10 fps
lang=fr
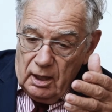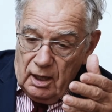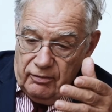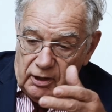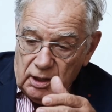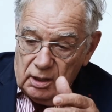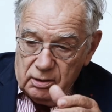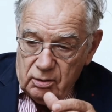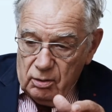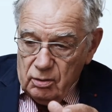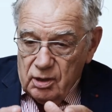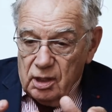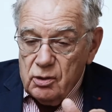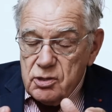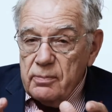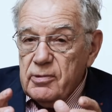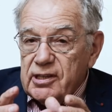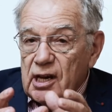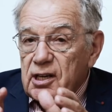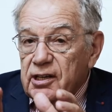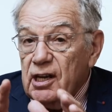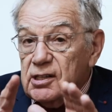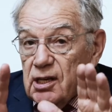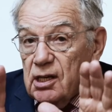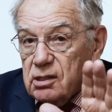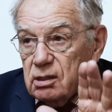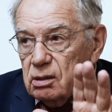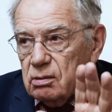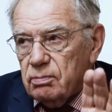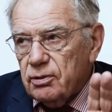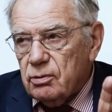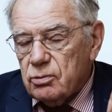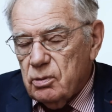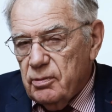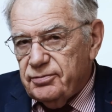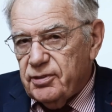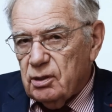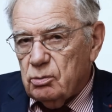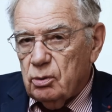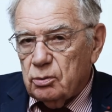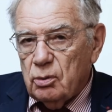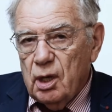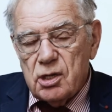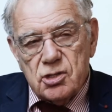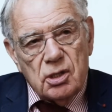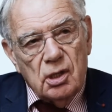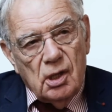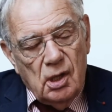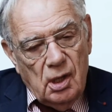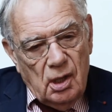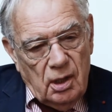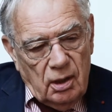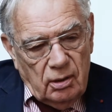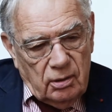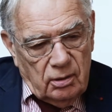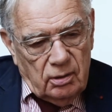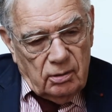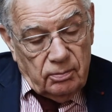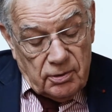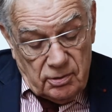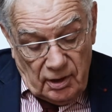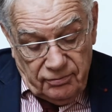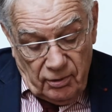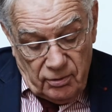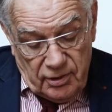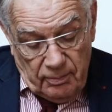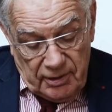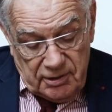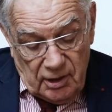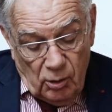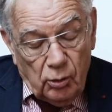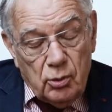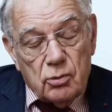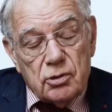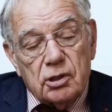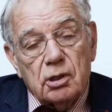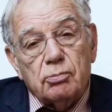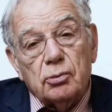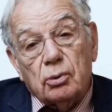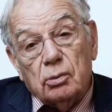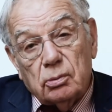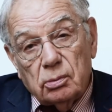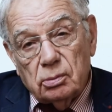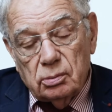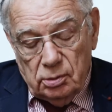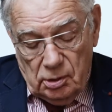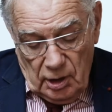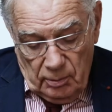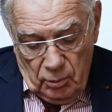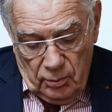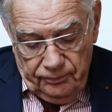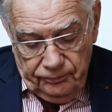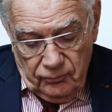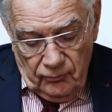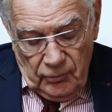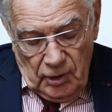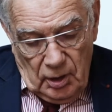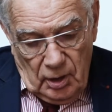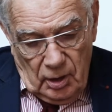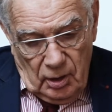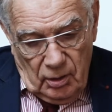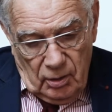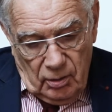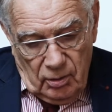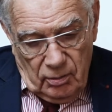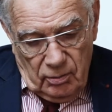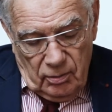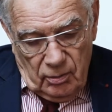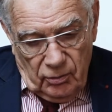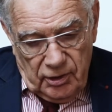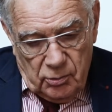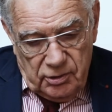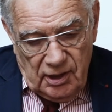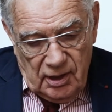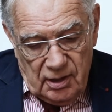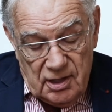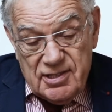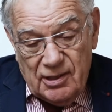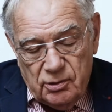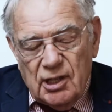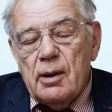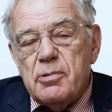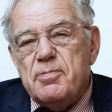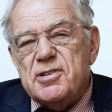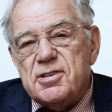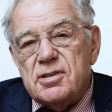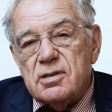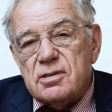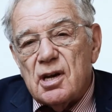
avec quelques, quelques amis, quelques, quelques, parce qu'on se méfiait de tout l'entourage, euh, parce que la France n'a pas été glorieuse, elle était plutôt collabo. Euh, on écoutait, ils écoutaient la BBC,